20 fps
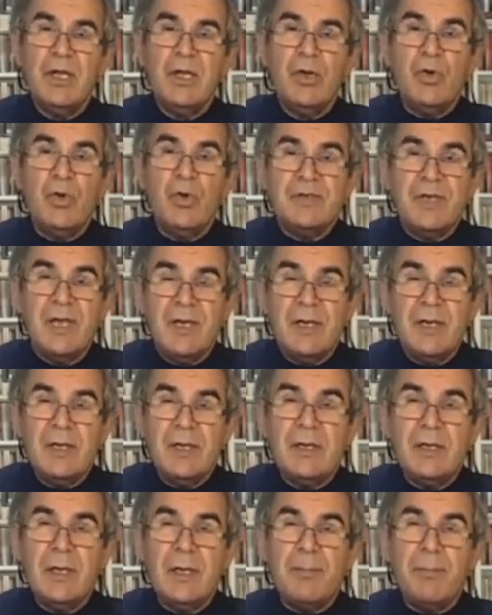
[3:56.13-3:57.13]

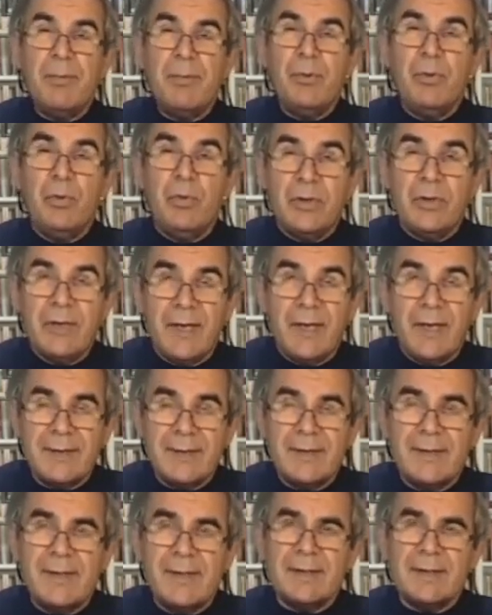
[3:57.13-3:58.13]
özellikle büyük
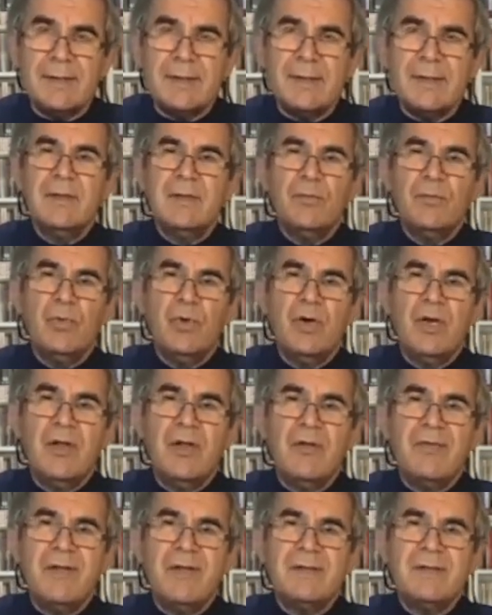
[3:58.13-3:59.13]
kentlerde
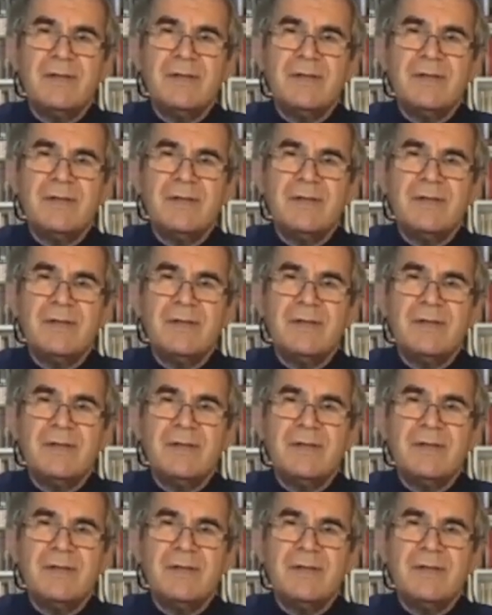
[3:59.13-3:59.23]
muhalefet